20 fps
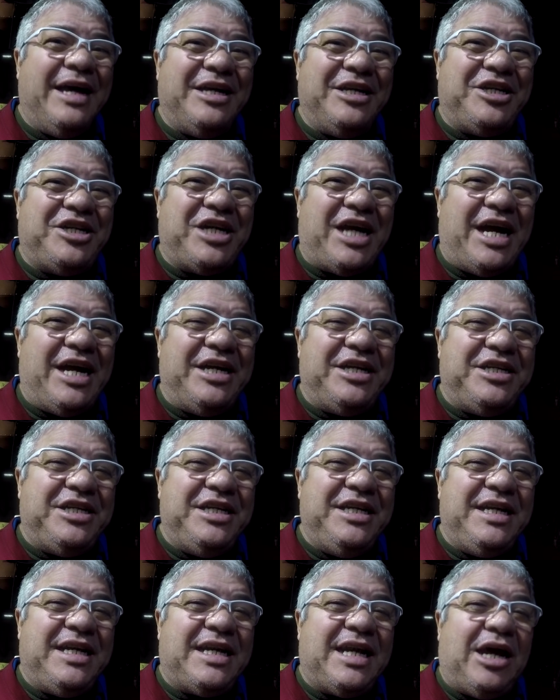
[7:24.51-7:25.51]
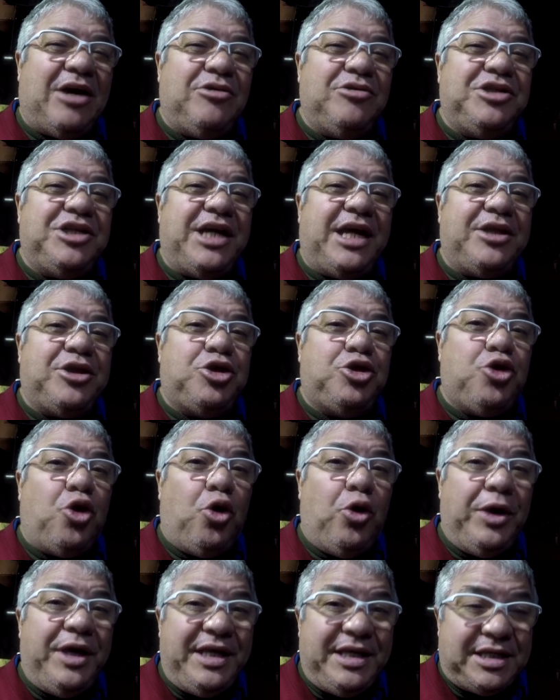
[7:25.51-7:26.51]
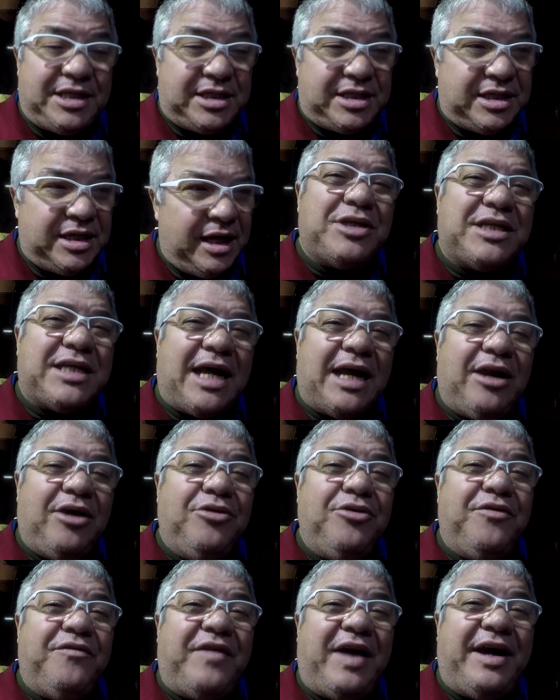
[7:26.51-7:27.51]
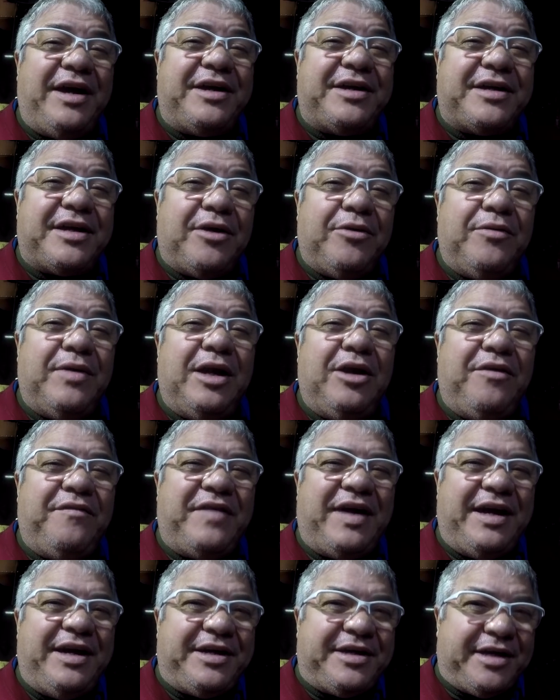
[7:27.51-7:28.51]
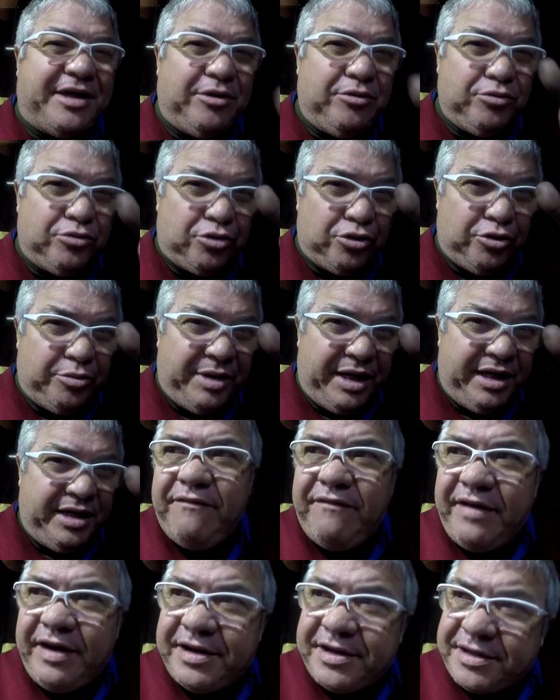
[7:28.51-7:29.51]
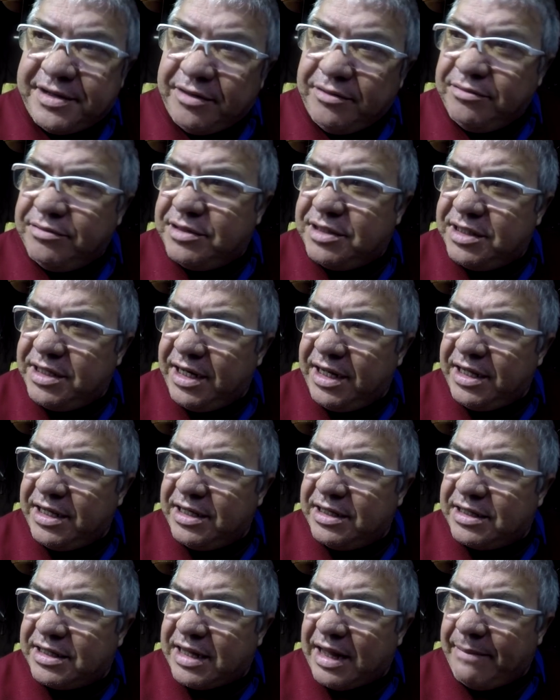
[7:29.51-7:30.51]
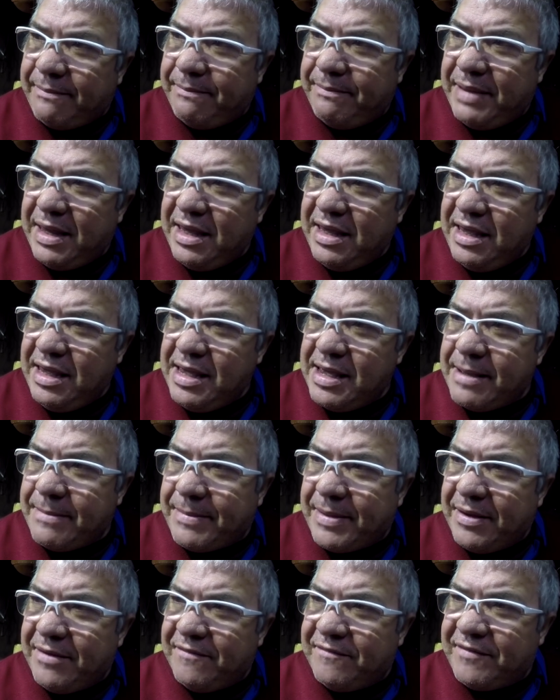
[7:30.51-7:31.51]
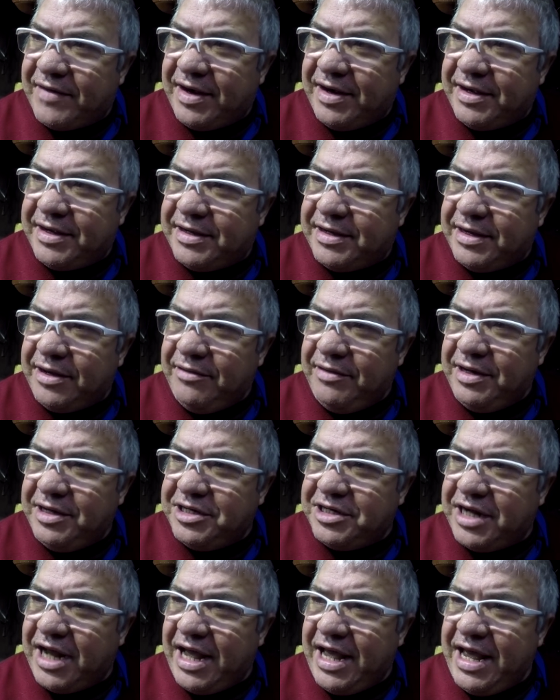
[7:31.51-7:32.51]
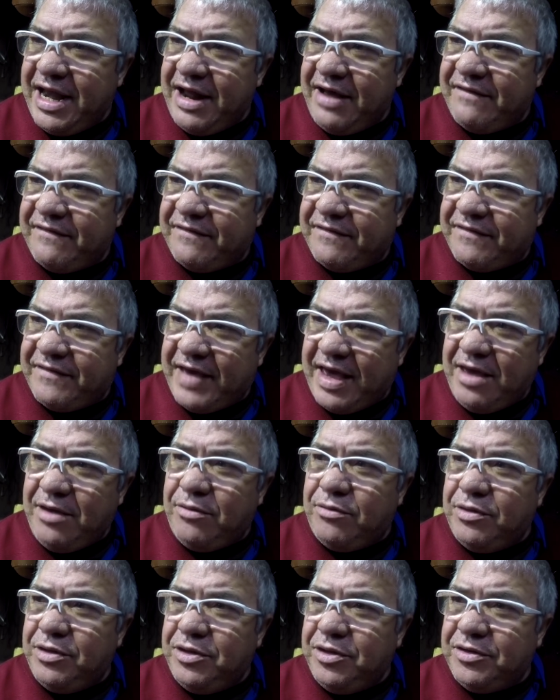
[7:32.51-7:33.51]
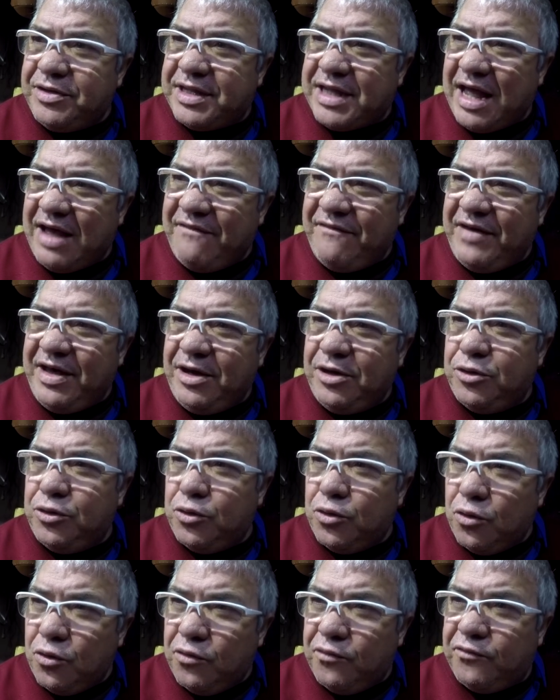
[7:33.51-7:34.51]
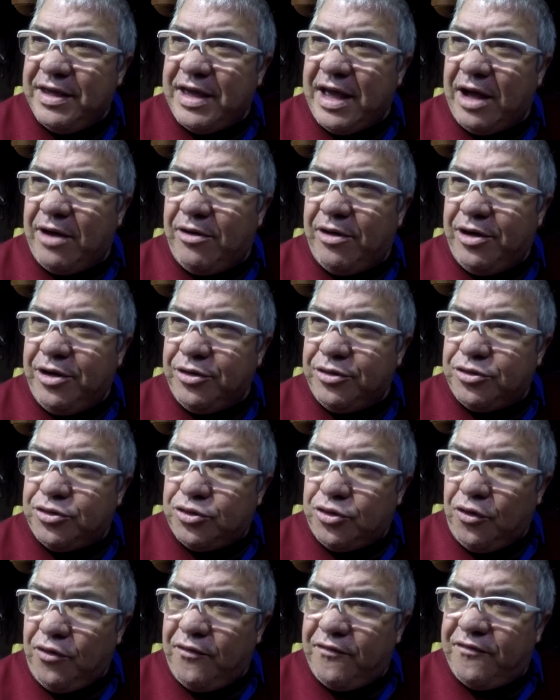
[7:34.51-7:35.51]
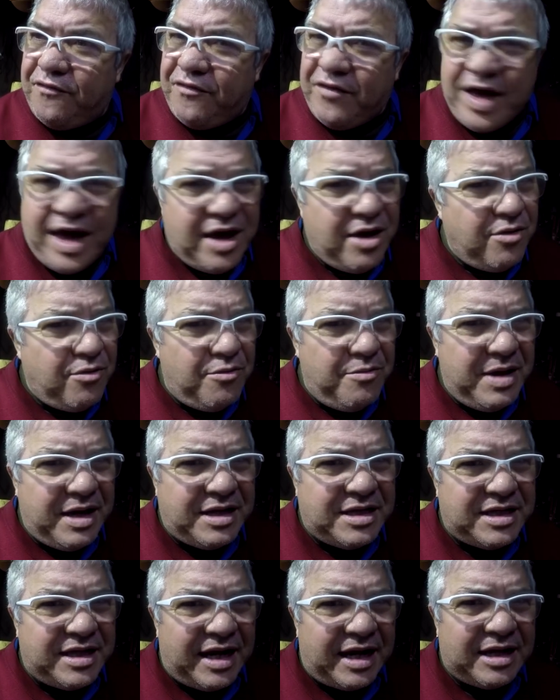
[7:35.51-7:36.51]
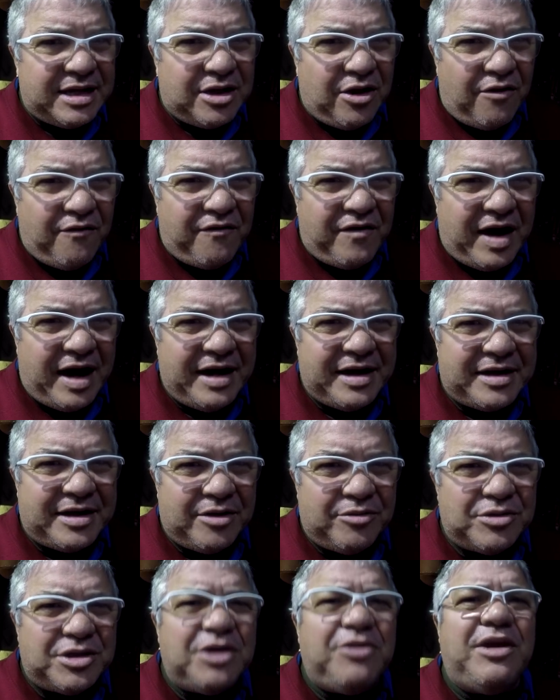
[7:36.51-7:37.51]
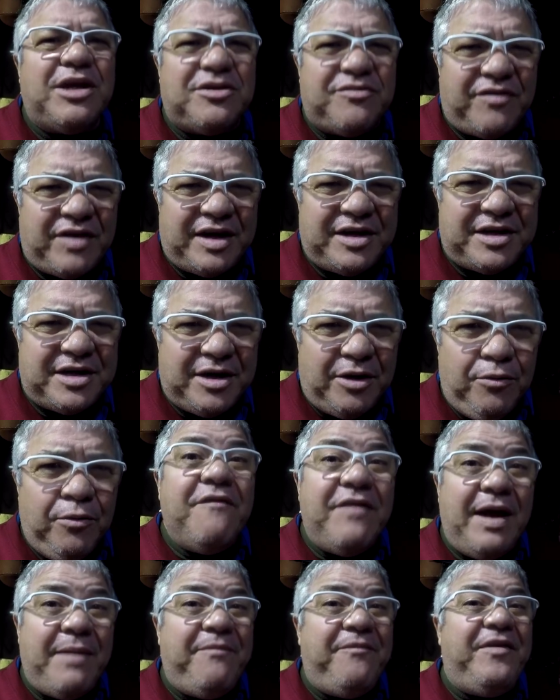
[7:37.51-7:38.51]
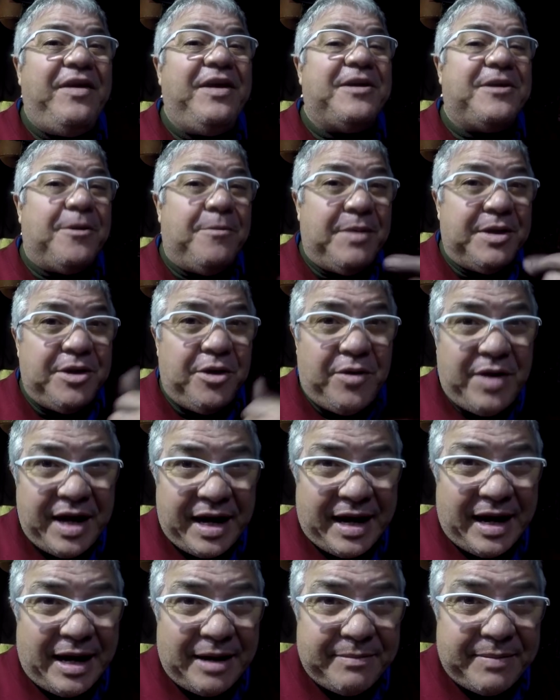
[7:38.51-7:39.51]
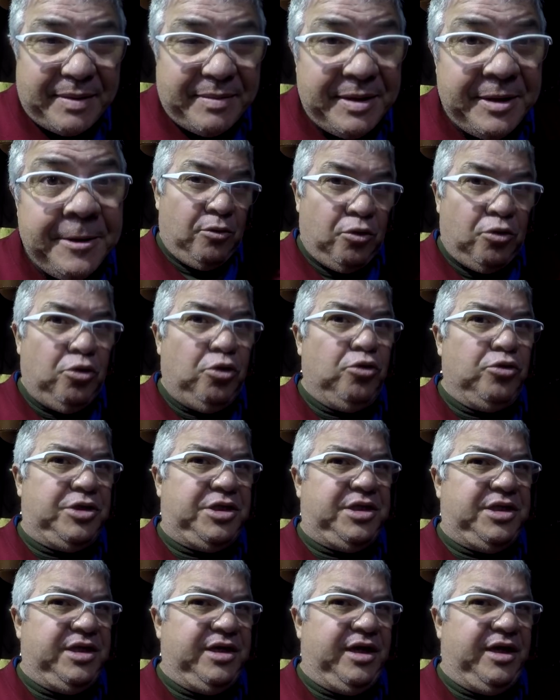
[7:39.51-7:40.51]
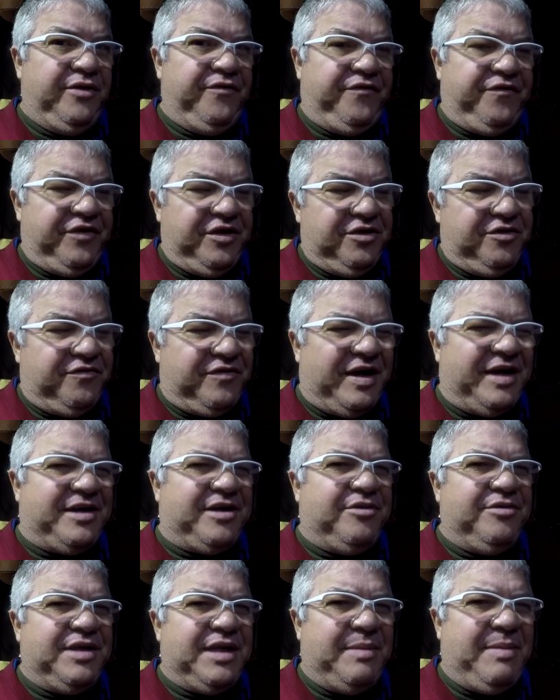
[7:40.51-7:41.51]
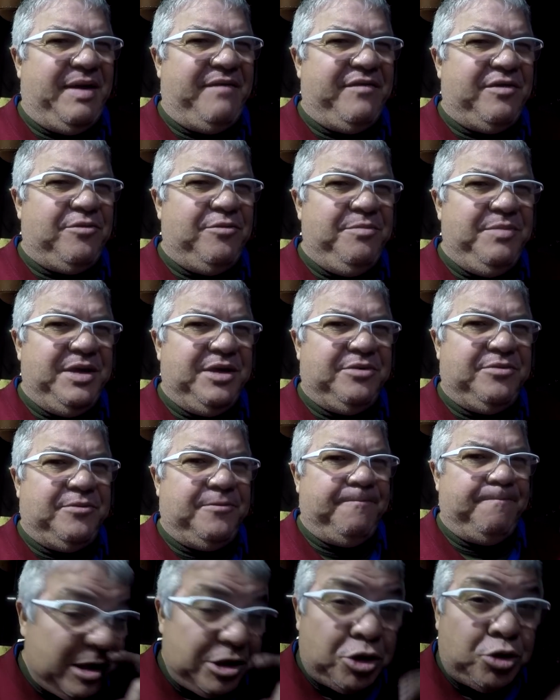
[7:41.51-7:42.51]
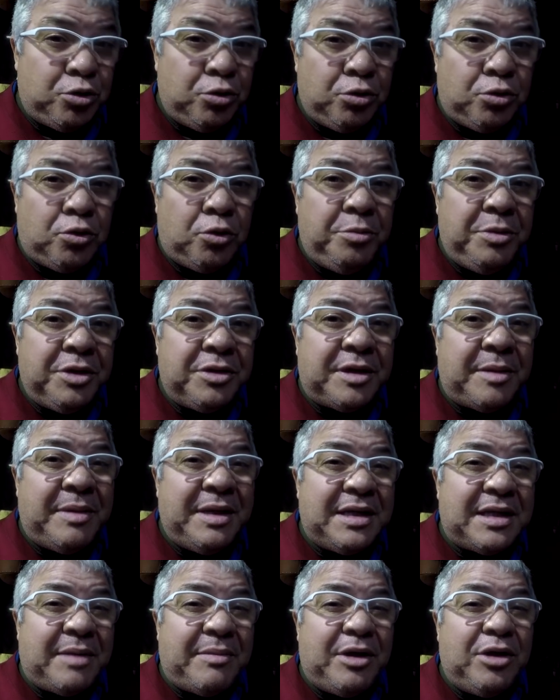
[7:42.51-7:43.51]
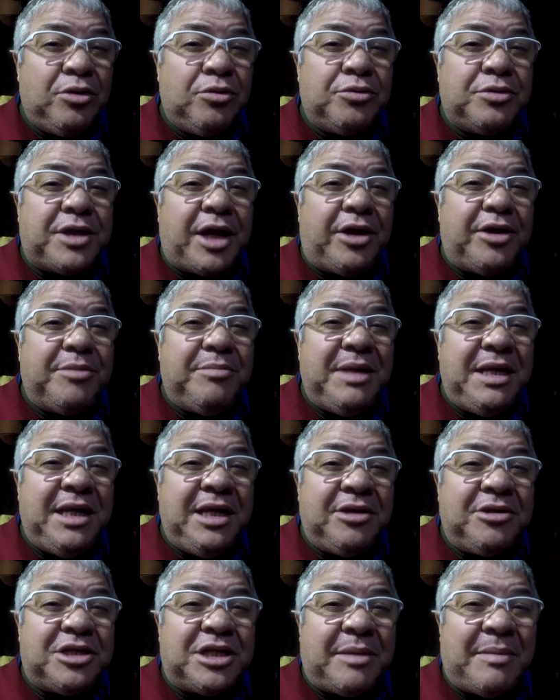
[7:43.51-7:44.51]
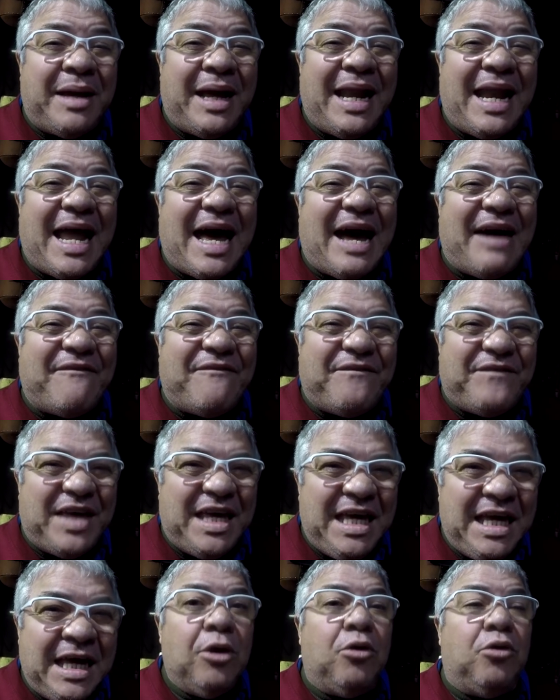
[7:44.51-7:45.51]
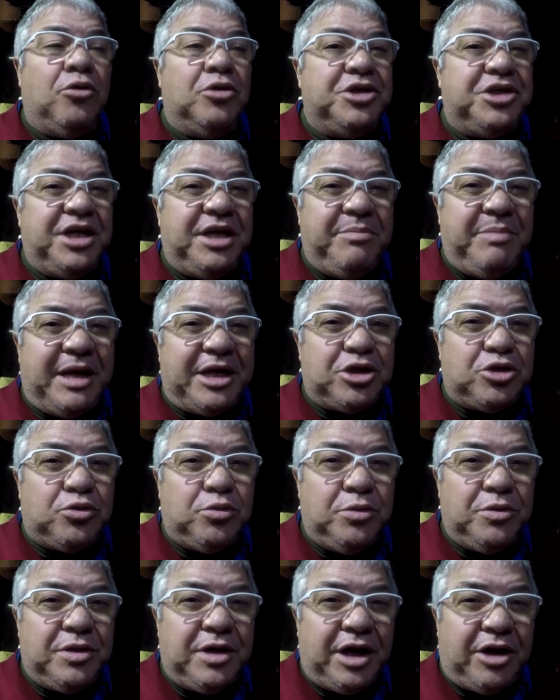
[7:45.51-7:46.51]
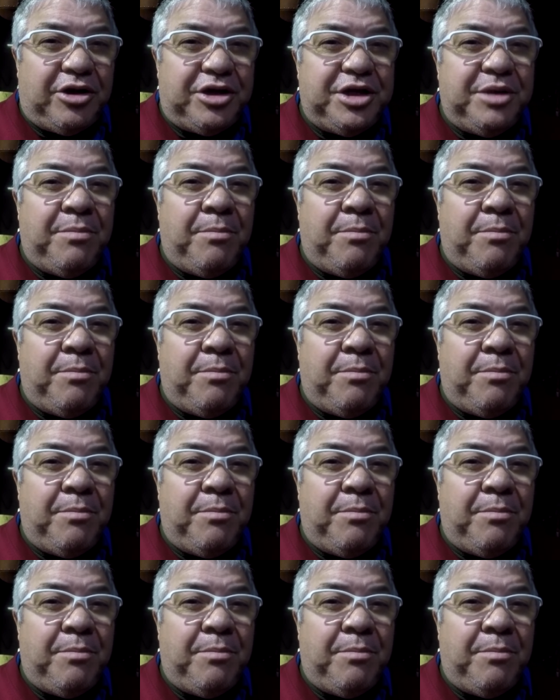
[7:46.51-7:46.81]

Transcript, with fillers: Jardim Cláudia 2. Salão do Vartão. Alô, Vartão, tudo bem? Vartão, será que tá bem, hein, rapaz? O Vartão ele já era velho quando eu tava novo. E agora eu tô velho. Como é que será que tá o Vartão? Você conhece o Vartão? Fala pro Vartão mandar um recado pra mim. O Luciano, filho do Vartão, trabalhava comigo. E junto comigo também trabalhou um tal de menino que chamava Lavim. Hoje ele mexe com um negócio de